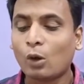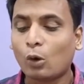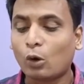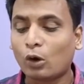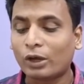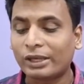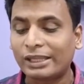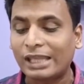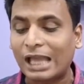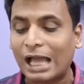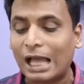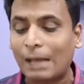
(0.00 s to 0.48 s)

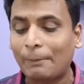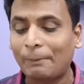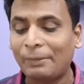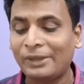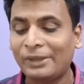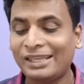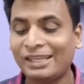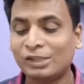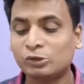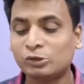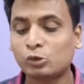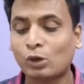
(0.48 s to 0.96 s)
और यहाँ पे
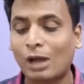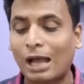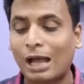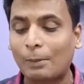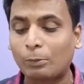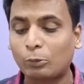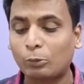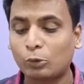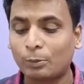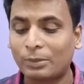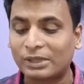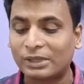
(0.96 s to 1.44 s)
ये जो
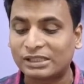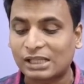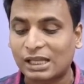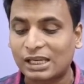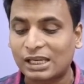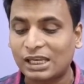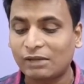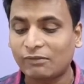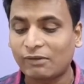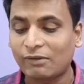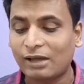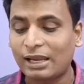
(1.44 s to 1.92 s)
आपको
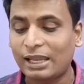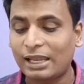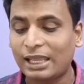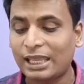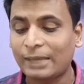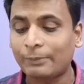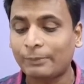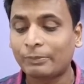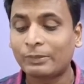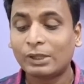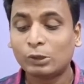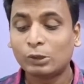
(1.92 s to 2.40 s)
बताने वाले
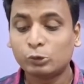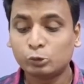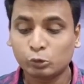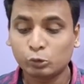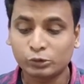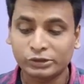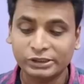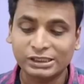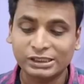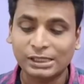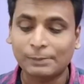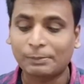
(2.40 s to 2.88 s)
हैं जो
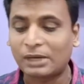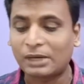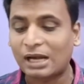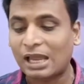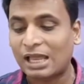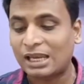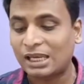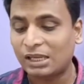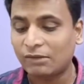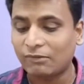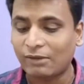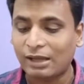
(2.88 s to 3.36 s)
चीज़ें
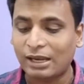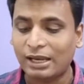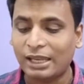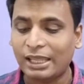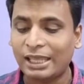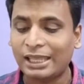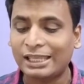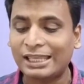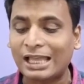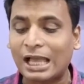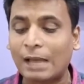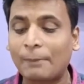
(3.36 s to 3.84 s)
पढ़ाने वाले
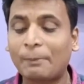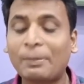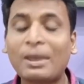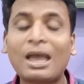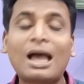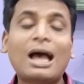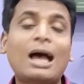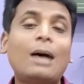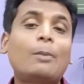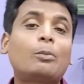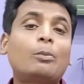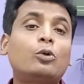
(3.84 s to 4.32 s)
हैं यहाँ पे
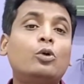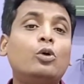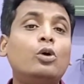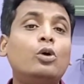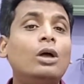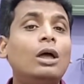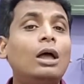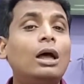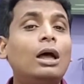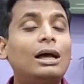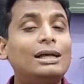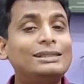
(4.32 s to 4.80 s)
आपको
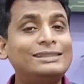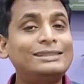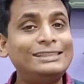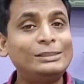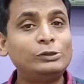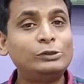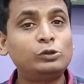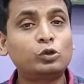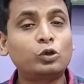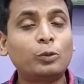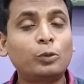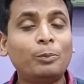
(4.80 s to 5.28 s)

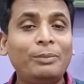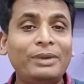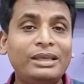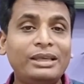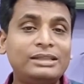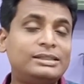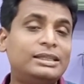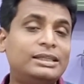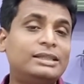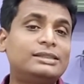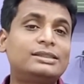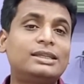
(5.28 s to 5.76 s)
चीज़ों को
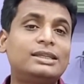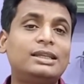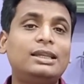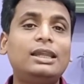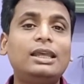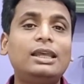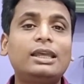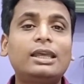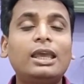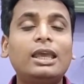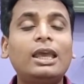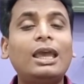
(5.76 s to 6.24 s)
बेसिक से
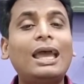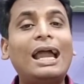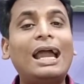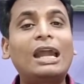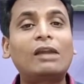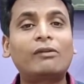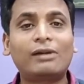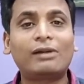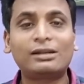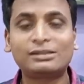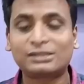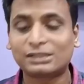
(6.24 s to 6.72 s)
लेके
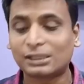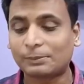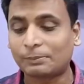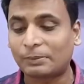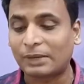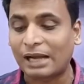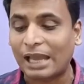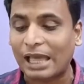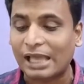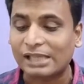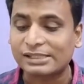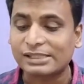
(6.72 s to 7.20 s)
एडवांस तक
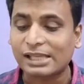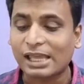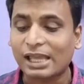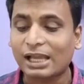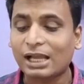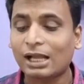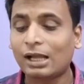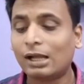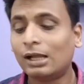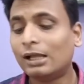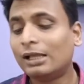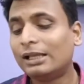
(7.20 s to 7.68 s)
पढ़ाया
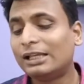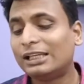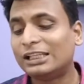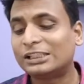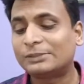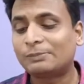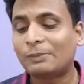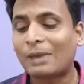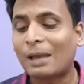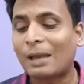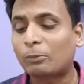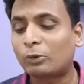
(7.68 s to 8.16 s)
जाएगा
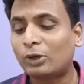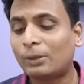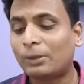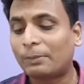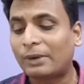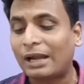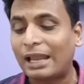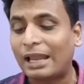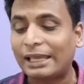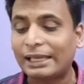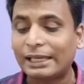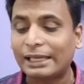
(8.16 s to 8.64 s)
इसमें आपको ये
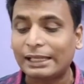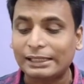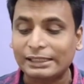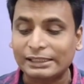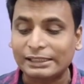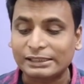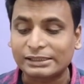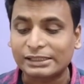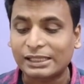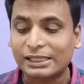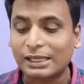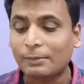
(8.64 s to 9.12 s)
पढ़ाएंगे
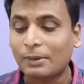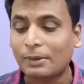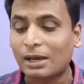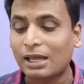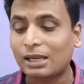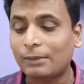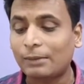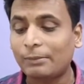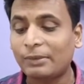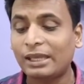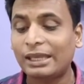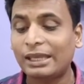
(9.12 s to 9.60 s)
लिस्ट के
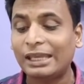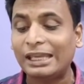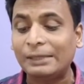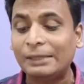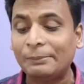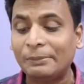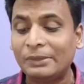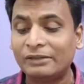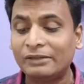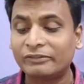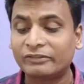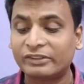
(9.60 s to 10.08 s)
बारे में इन
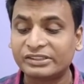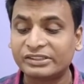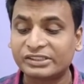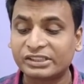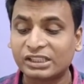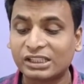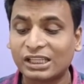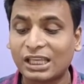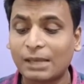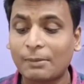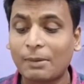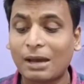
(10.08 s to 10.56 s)

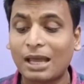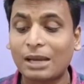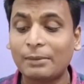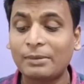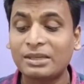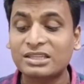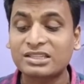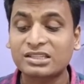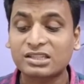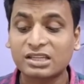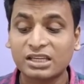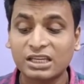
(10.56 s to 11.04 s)
फंक्शन के बारे में
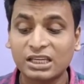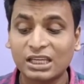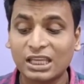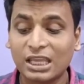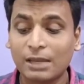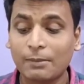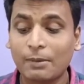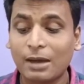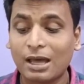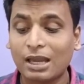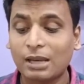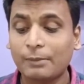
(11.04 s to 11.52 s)
स्ट्रिंग
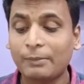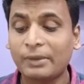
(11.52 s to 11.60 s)
के बारे